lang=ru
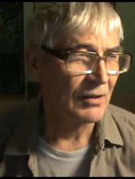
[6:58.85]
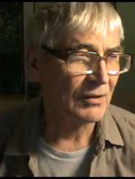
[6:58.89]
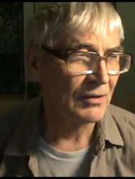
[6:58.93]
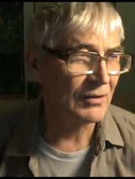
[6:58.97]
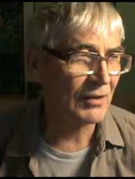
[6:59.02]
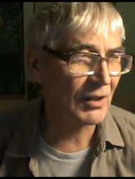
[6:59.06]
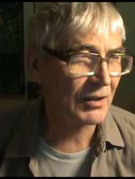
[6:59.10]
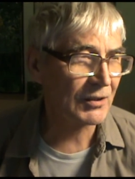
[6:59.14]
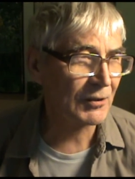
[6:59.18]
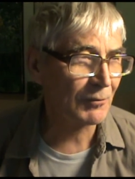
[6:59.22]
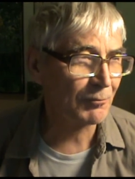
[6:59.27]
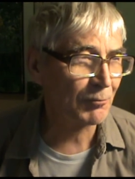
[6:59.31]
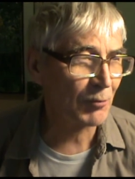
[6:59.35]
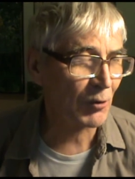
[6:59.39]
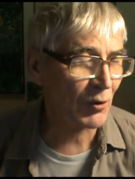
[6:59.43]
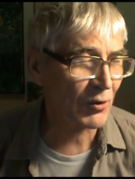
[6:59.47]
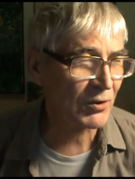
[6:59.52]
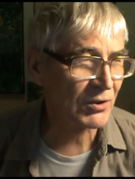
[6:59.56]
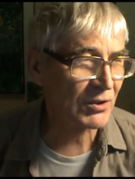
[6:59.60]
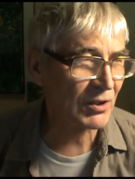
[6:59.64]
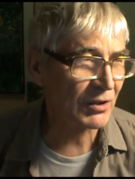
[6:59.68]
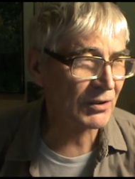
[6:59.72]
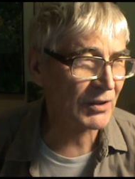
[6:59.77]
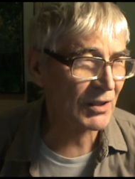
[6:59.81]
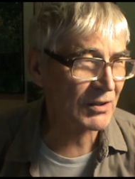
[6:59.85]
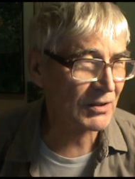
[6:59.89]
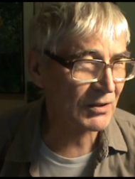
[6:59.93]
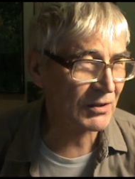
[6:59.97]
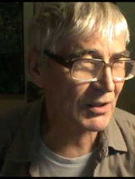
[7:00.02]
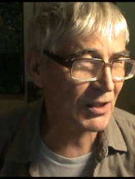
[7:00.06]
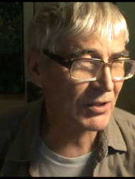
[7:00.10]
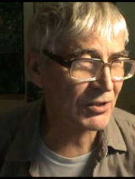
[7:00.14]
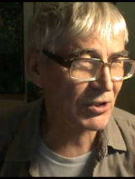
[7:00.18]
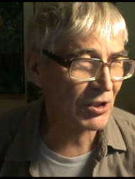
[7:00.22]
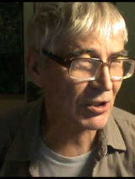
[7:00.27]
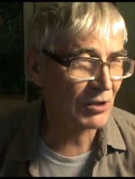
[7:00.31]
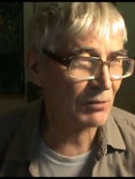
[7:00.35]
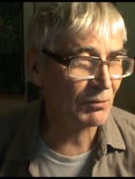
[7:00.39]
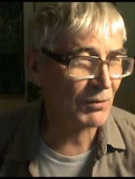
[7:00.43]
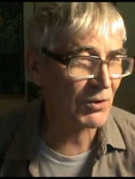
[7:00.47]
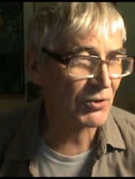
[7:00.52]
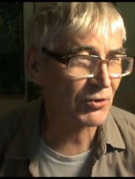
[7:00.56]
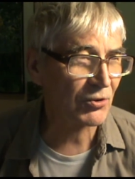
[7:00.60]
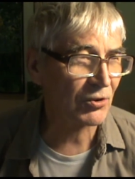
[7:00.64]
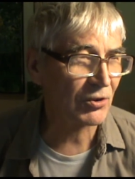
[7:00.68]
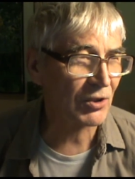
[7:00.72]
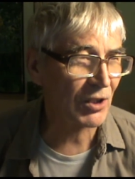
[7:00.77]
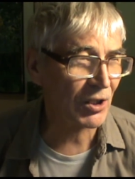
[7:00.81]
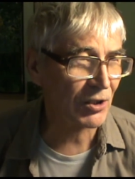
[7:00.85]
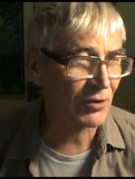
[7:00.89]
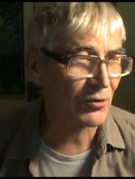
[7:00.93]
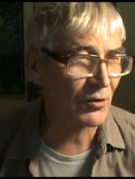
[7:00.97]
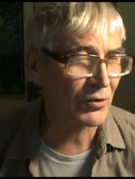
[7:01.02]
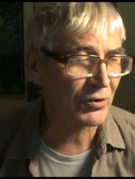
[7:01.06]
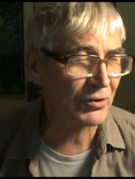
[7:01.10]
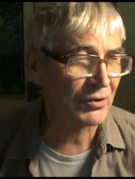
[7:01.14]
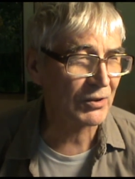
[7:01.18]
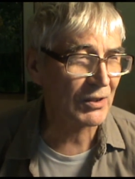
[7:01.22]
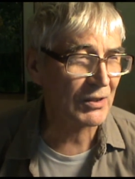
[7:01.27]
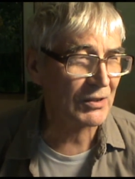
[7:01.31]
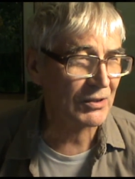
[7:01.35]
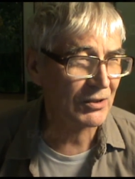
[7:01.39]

Надо просто назначить Международный